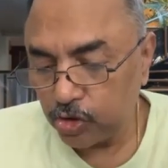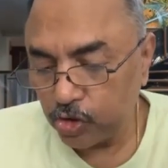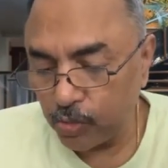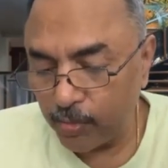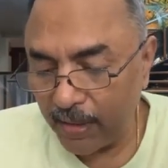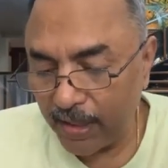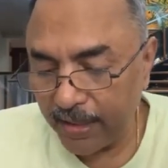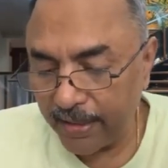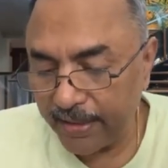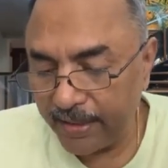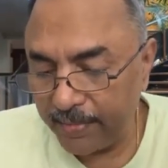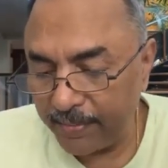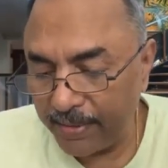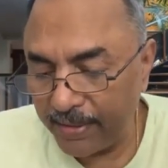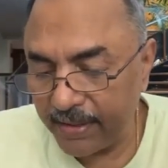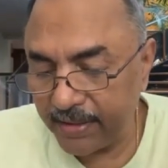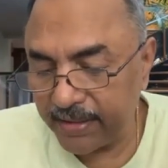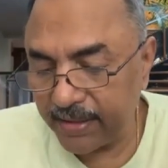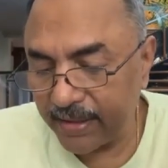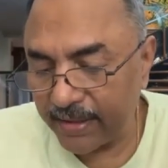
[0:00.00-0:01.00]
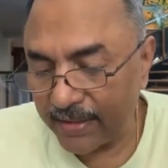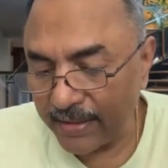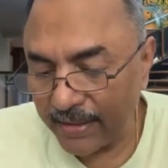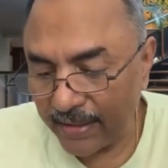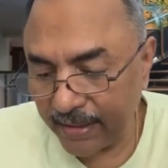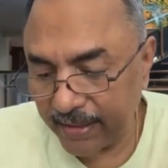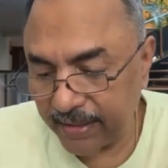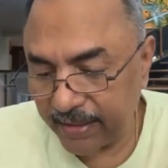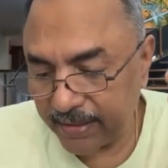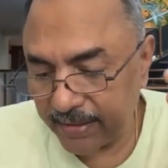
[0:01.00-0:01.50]
तुम्हारे भीतर
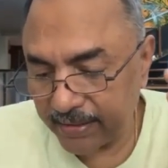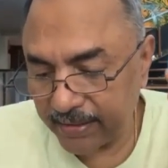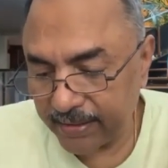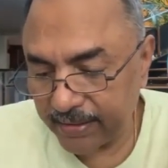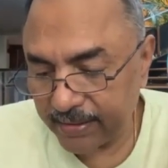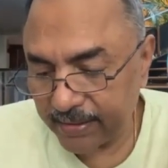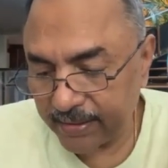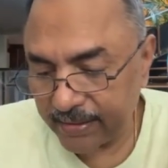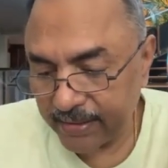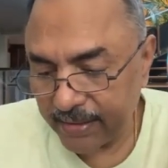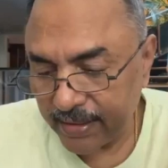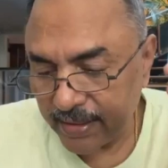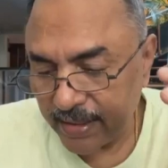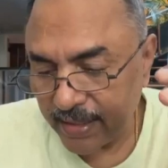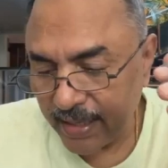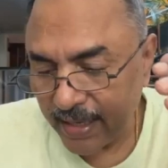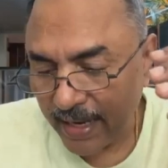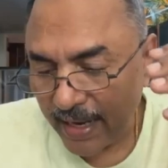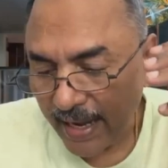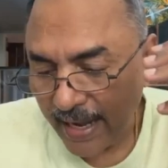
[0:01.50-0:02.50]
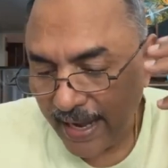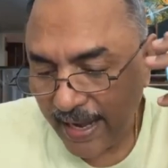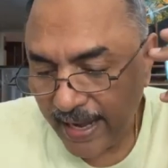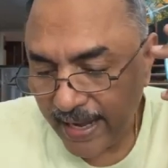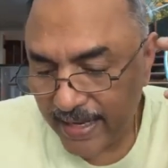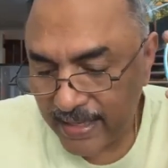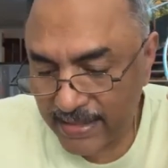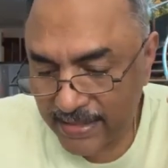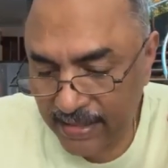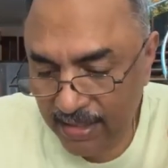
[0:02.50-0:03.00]
देकर
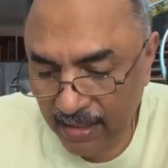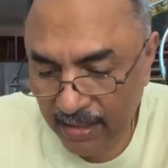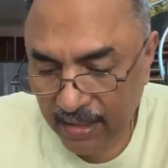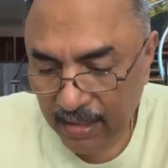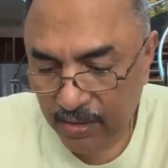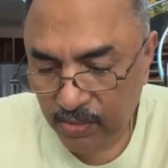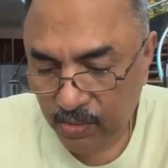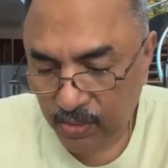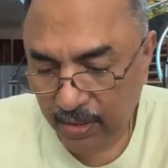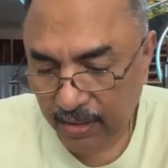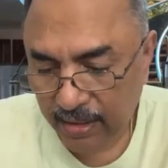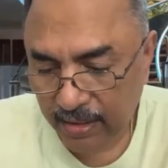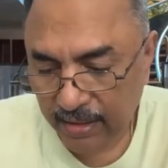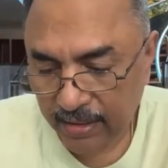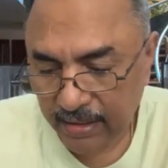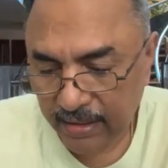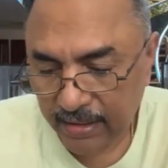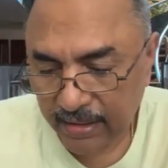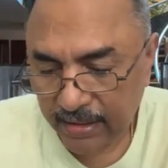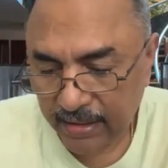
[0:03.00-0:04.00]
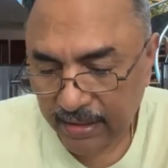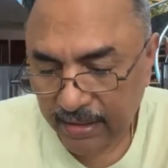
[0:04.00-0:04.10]
ऐसा करूंगा